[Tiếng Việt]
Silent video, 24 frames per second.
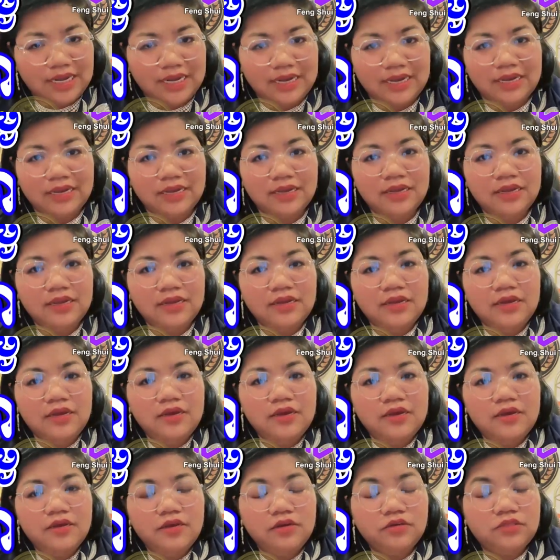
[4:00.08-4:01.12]
là
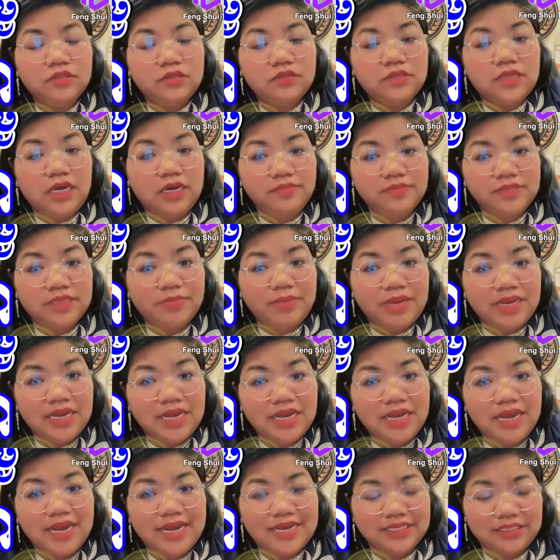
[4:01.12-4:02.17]
thơm sao mấy
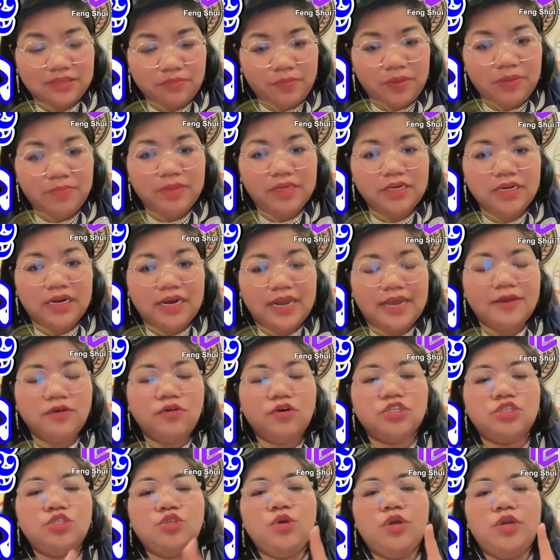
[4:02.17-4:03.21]
nát hai spimer là lá
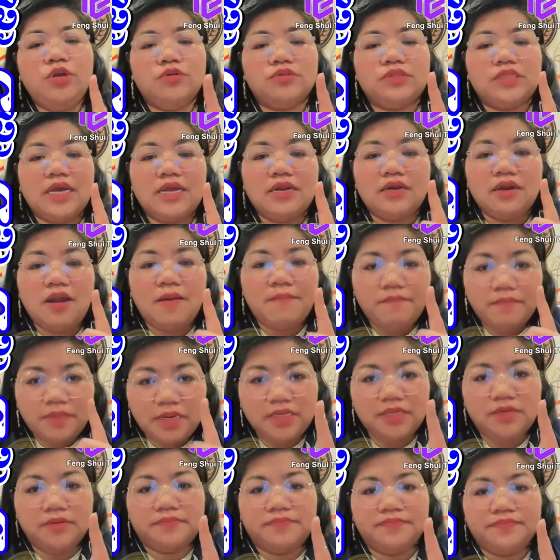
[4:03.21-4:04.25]
quạt chui lột ta đập
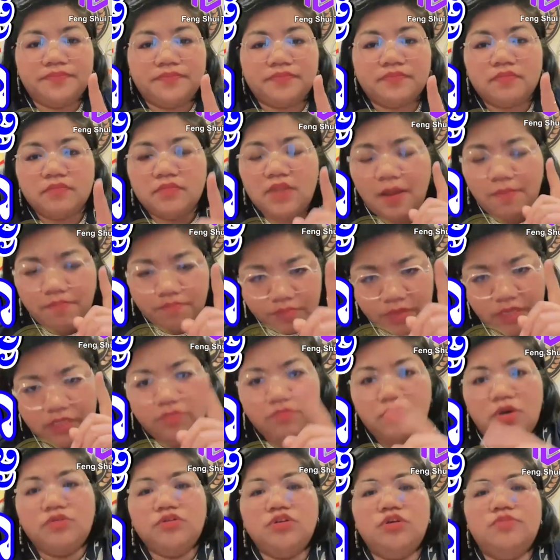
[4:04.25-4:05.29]
mơn đập
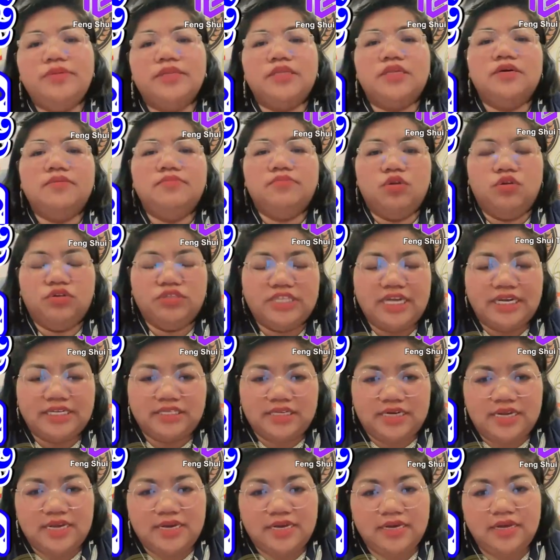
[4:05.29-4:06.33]
mơn món vô mà thơm đồ cha
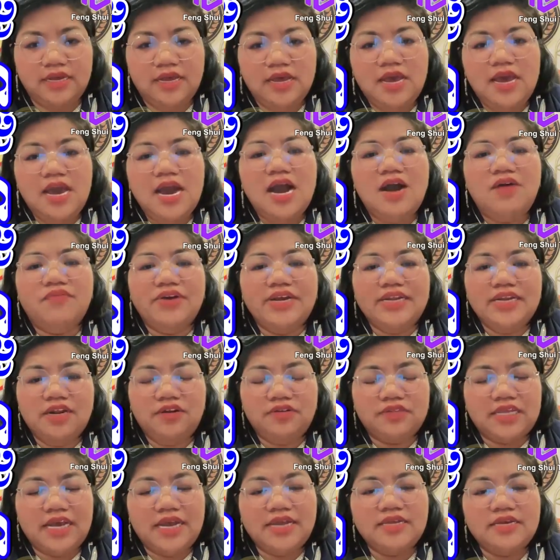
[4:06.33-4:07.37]
trời à ở vậy đây
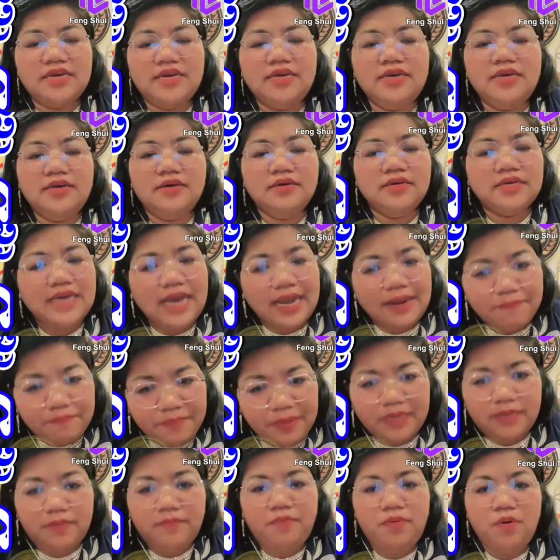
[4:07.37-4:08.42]
là tay vậy cứ cà
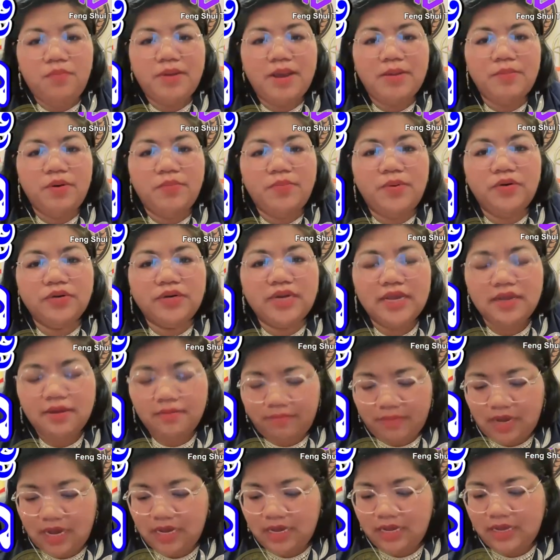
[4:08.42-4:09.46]
bật bộ máy bộ bốn đấy
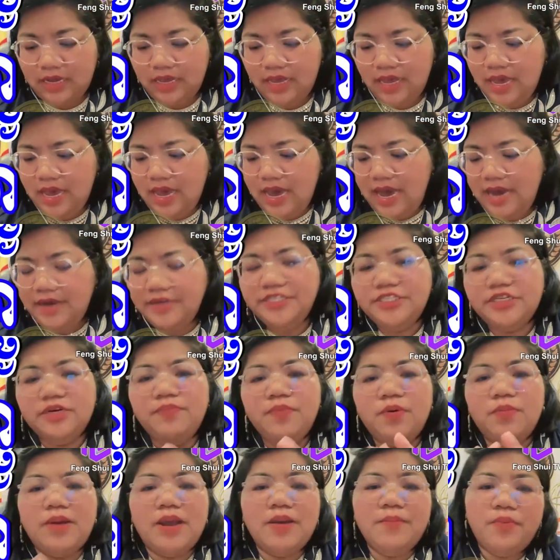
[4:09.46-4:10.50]
mà hình trong
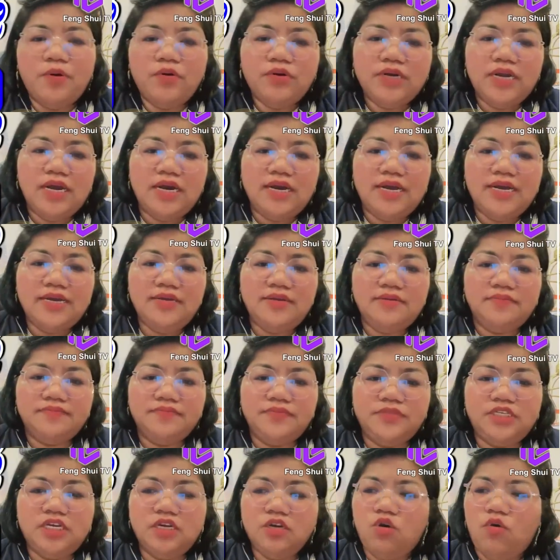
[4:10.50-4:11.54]
bộ máy bốn đắng anh
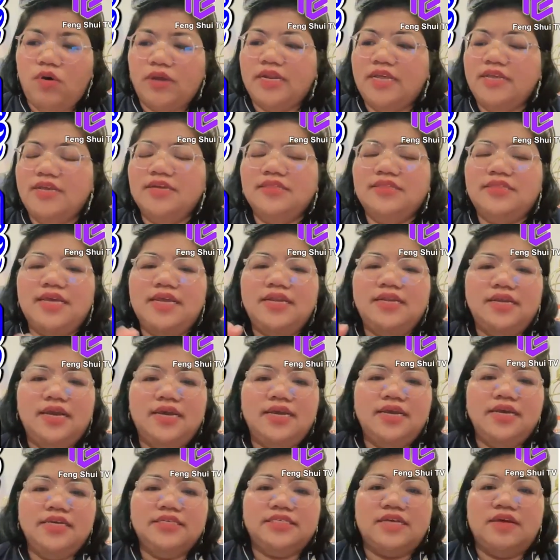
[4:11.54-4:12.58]
chẳng còn là dân tinh
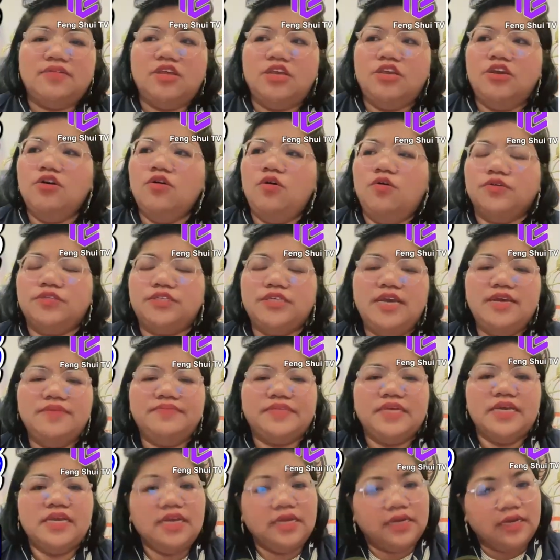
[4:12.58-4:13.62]
đây sẽ là vô hồ xê ép
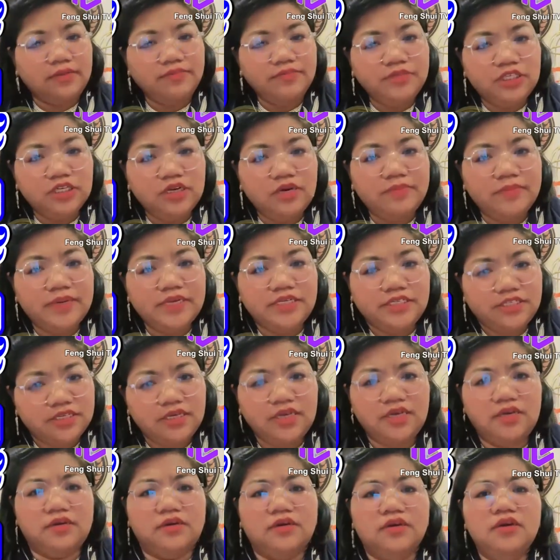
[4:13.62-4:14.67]
xê nhà nó chưa mấy
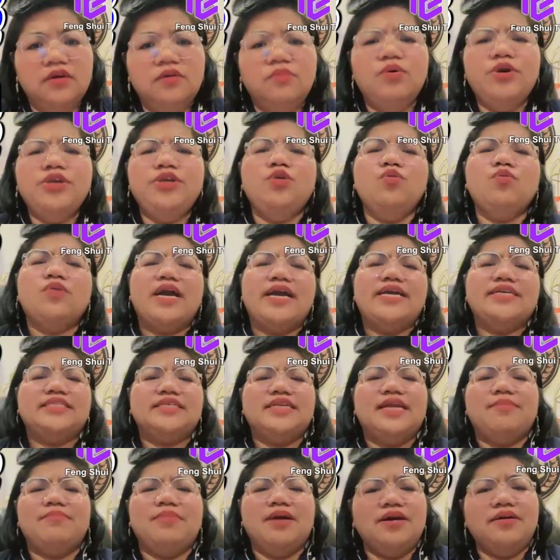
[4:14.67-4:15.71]
chưa có du khai
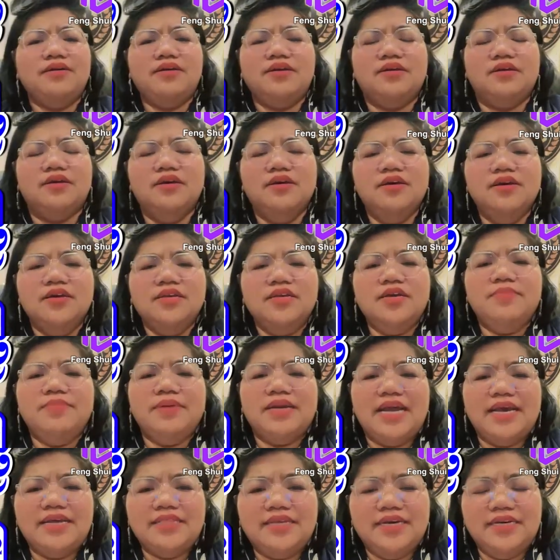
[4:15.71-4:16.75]
cho năm hai nhưng
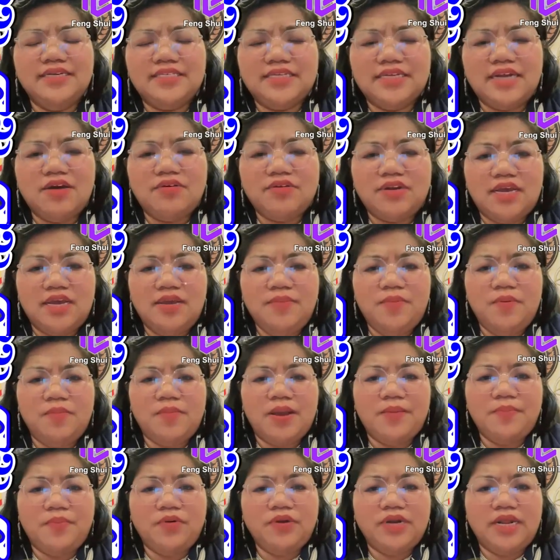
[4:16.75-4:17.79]
bên này thấy cho nào đấy bộ
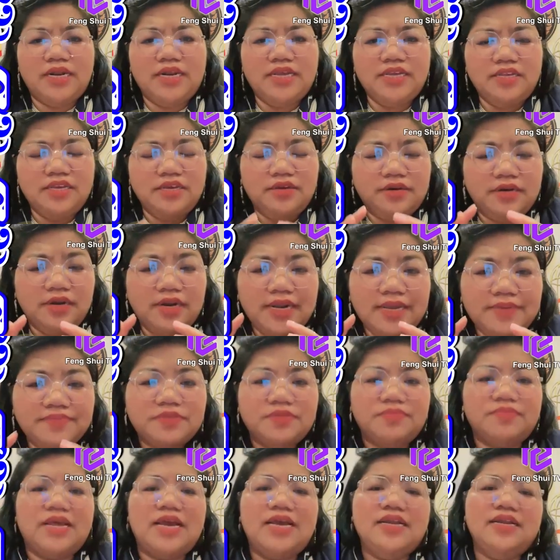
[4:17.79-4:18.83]
máy bốn là đi chiều liếp
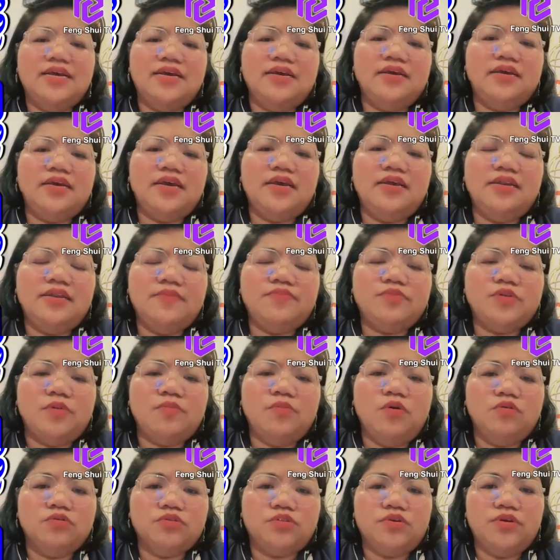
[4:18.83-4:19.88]
sầm nãy này kia liếp
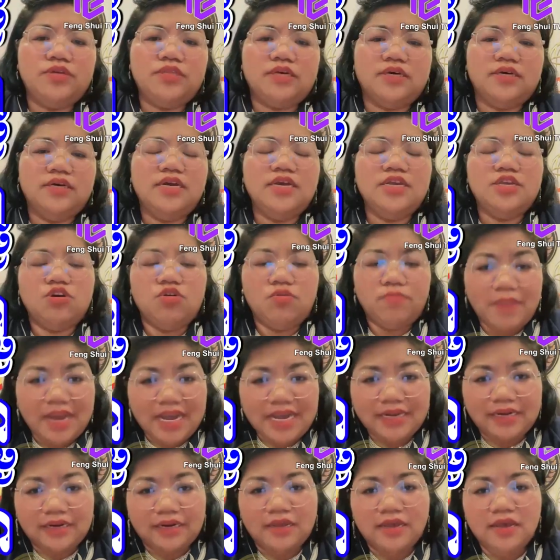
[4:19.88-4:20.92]
trong hồng xoay tới cái vô
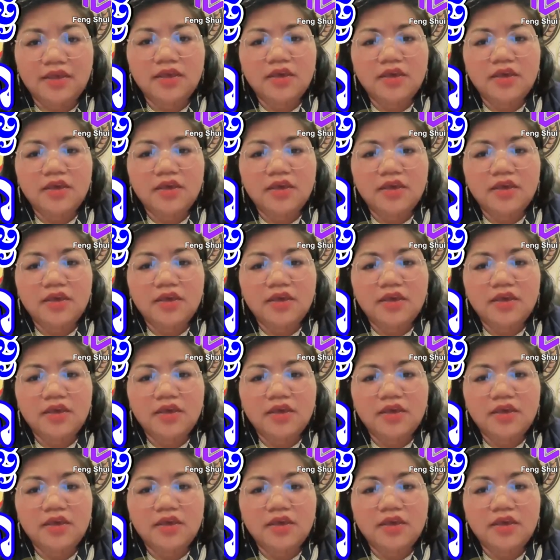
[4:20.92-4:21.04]
man